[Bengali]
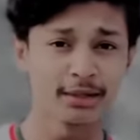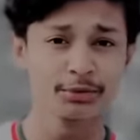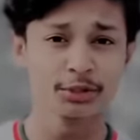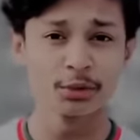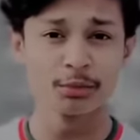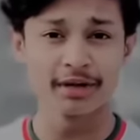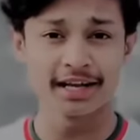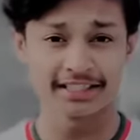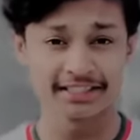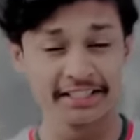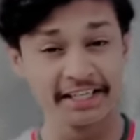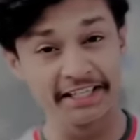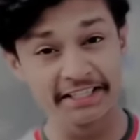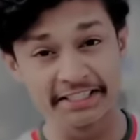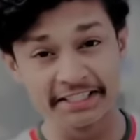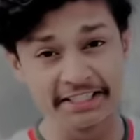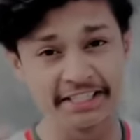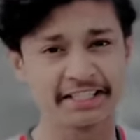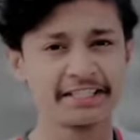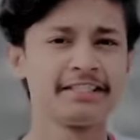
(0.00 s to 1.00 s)
খারাপ সময় আসলে
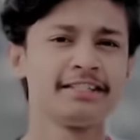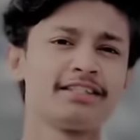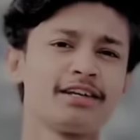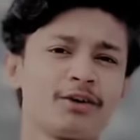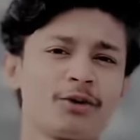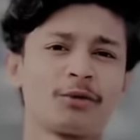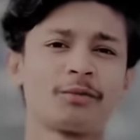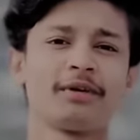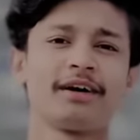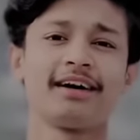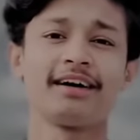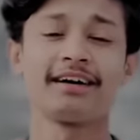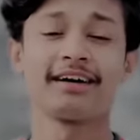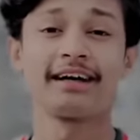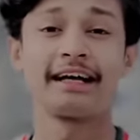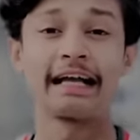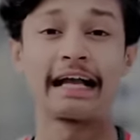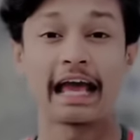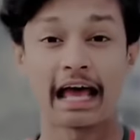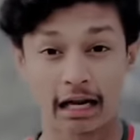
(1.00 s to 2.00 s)
এই জিনিসটা চিন্তা করবা
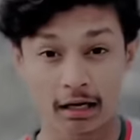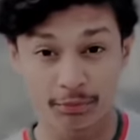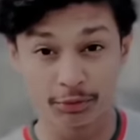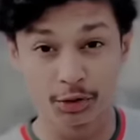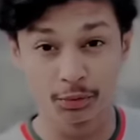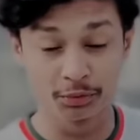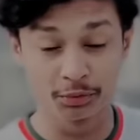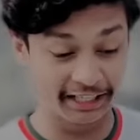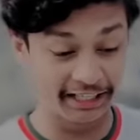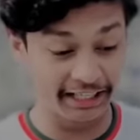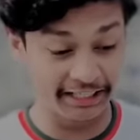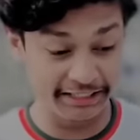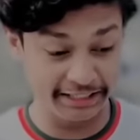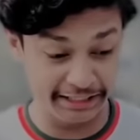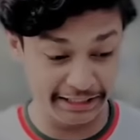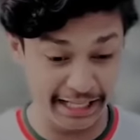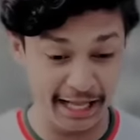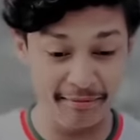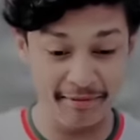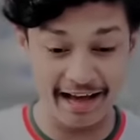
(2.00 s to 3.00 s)
খারাপ সময় থেকে
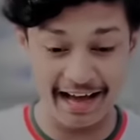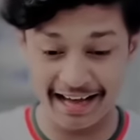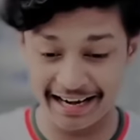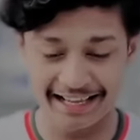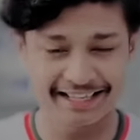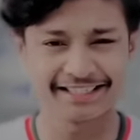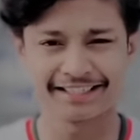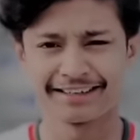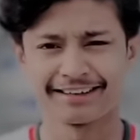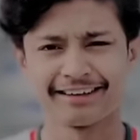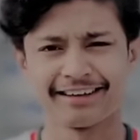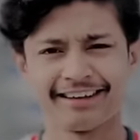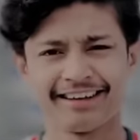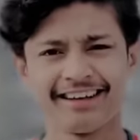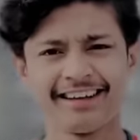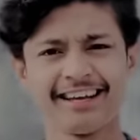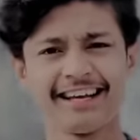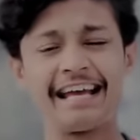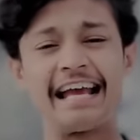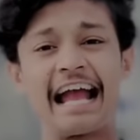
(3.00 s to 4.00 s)
জিতা বা হারা যায়
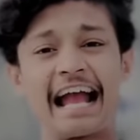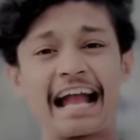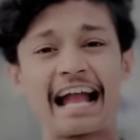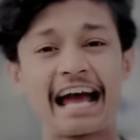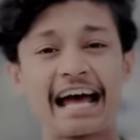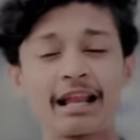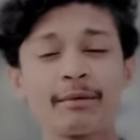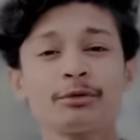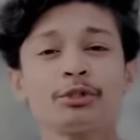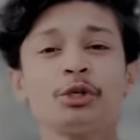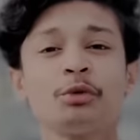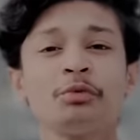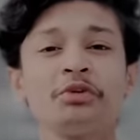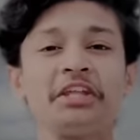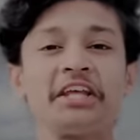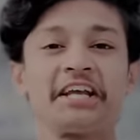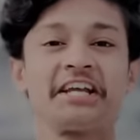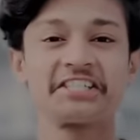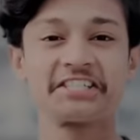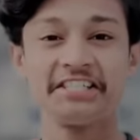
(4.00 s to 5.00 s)
না খারাপ সময়
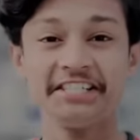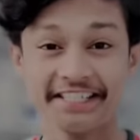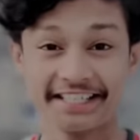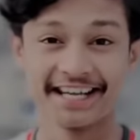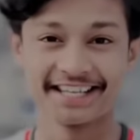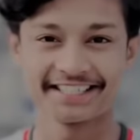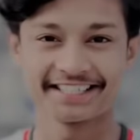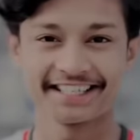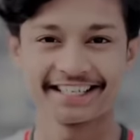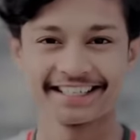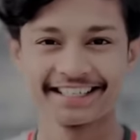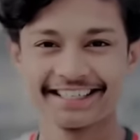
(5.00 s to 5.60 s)
থেকে শিখা যায়